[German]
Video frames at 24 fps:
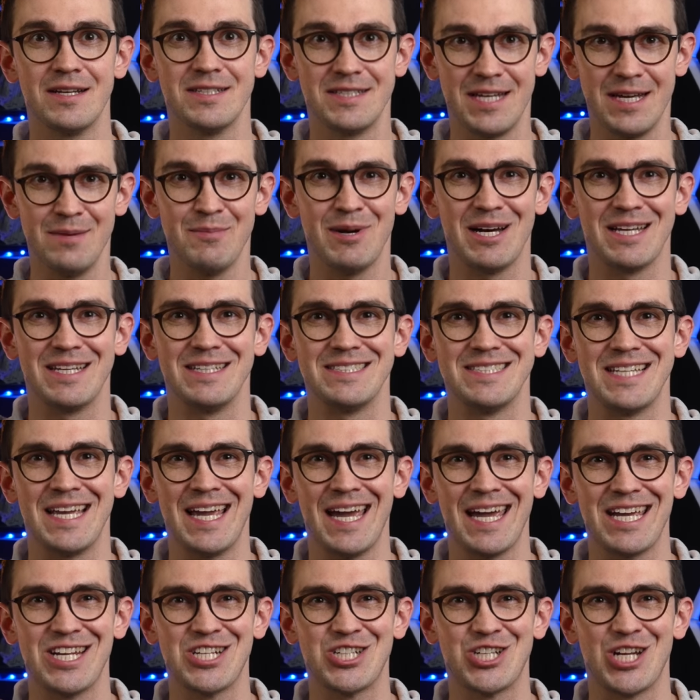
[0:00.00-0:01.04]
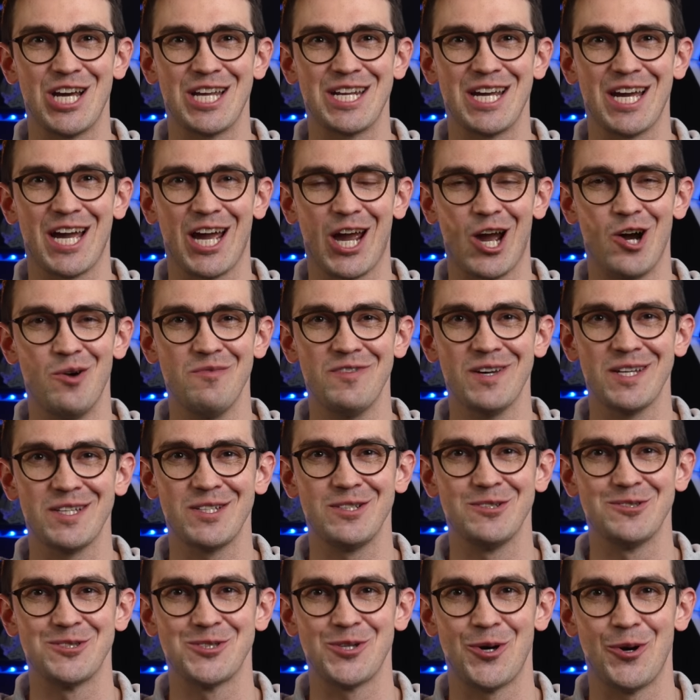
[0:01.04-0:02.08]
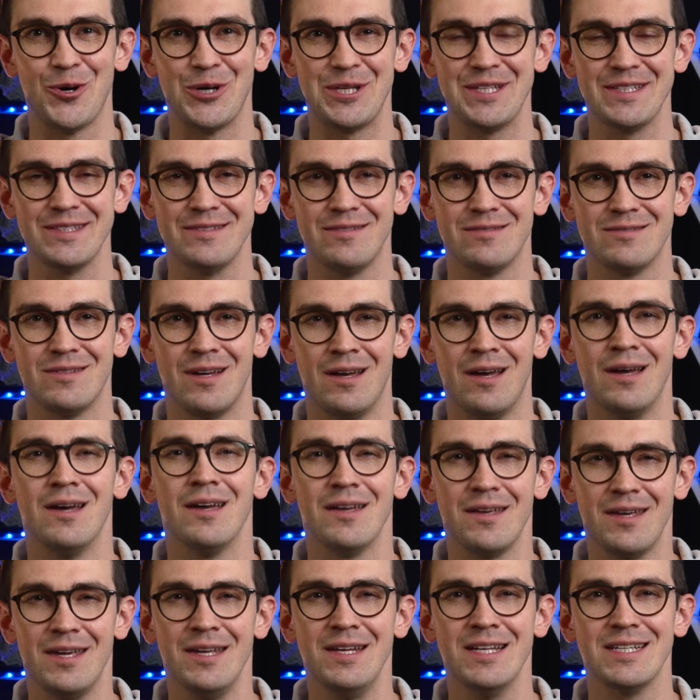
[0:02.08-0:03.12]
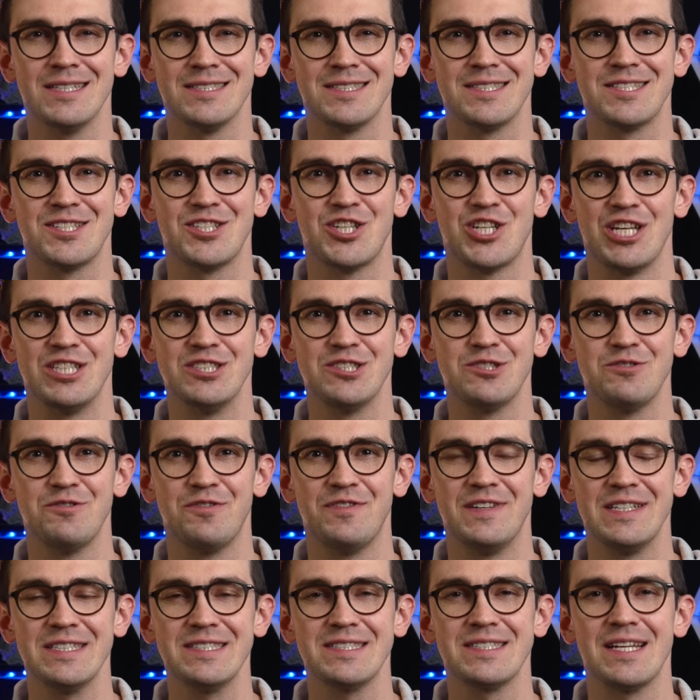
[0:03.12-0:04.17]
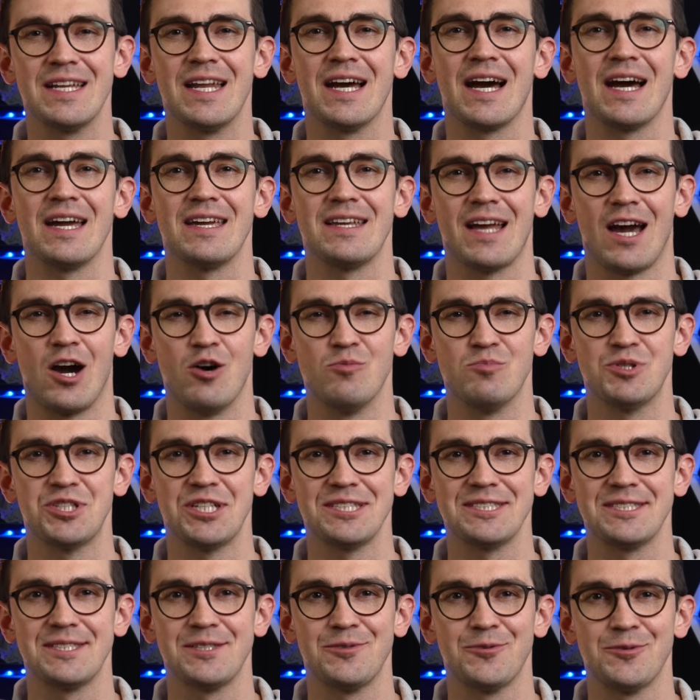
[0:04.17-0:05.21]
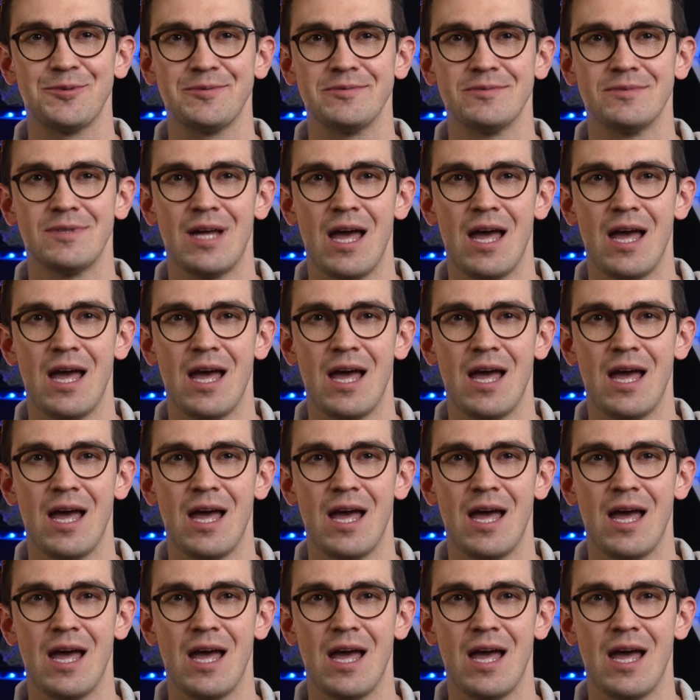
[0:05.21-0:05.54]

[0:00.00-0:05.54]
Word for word: Thema der Senkrechtstarter Raumfahrt-News heute: Chinas Shenzhou 14 erreicht Raumstation,